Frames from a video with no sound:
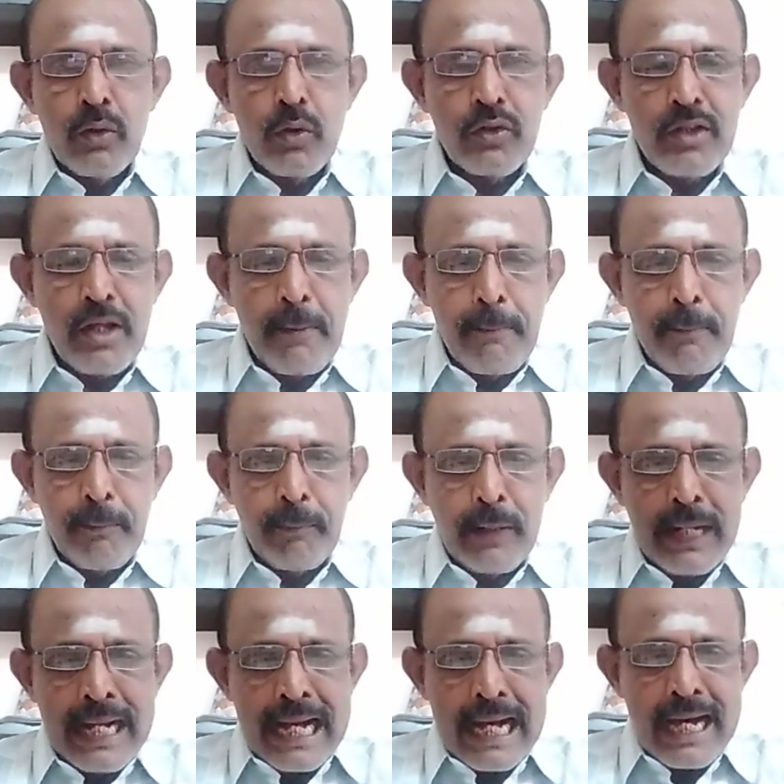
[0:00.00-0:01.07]
யுத்தம்
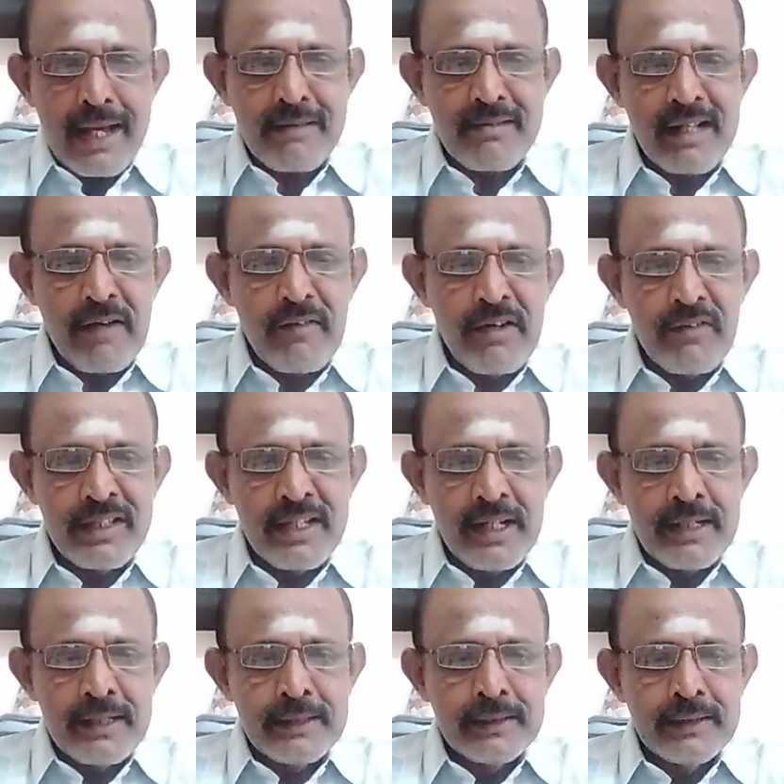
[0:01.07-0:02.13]
அரசு கவிழ்வது
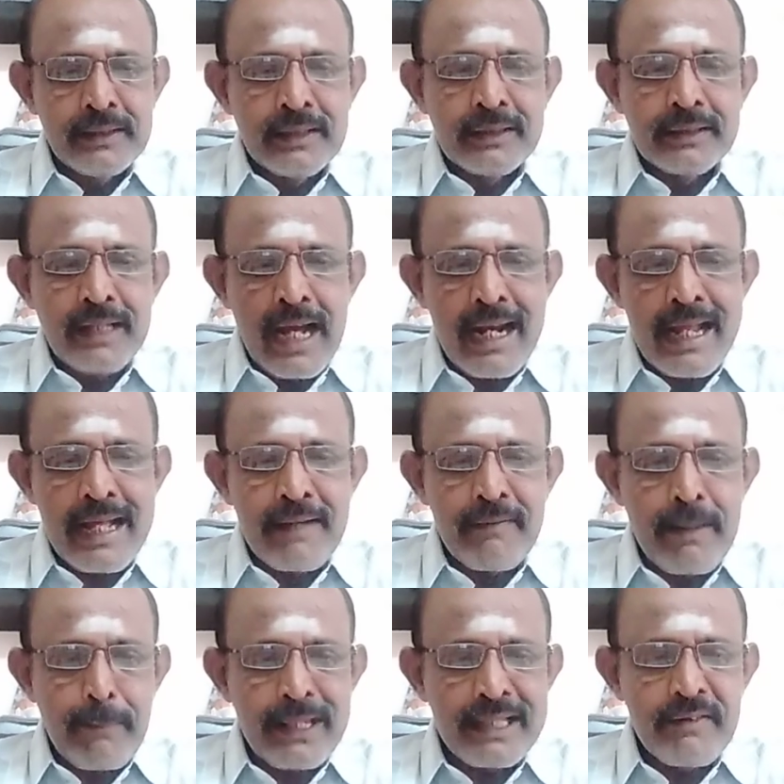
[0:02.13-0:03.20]

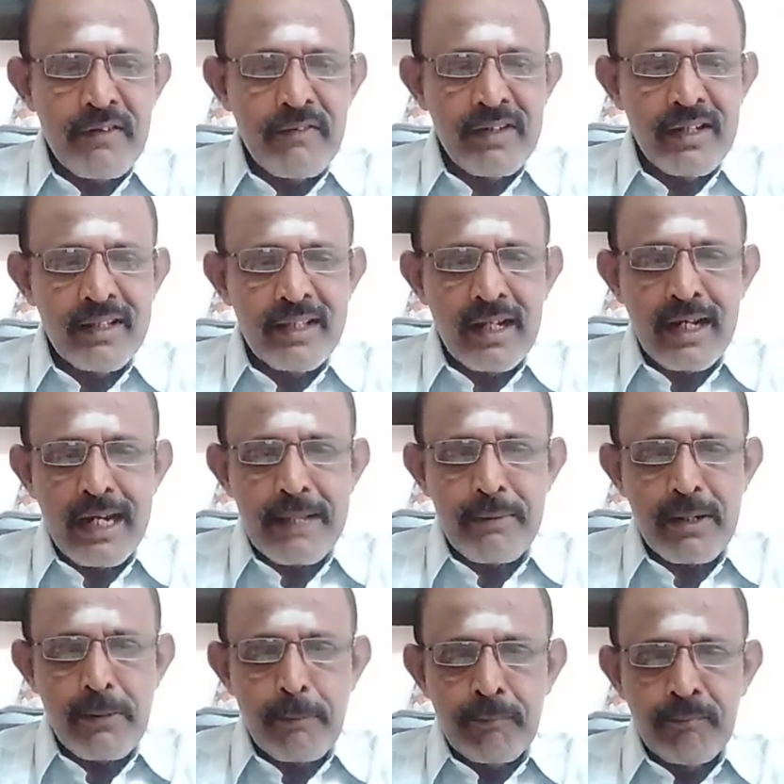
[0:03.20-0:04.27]
தானாகவே பதவி விழுகுதல்
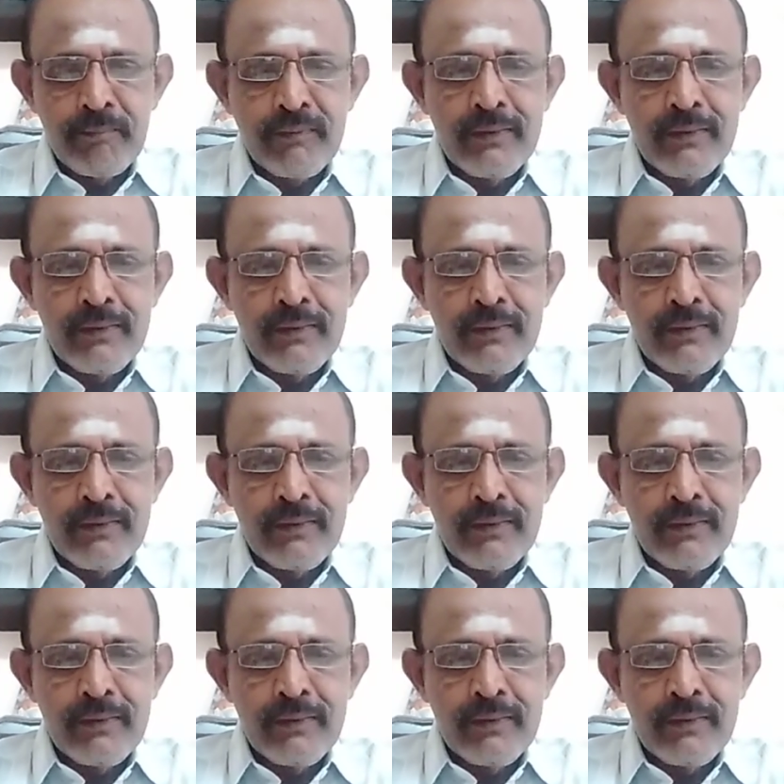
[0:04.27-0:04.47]
நடைபெறும்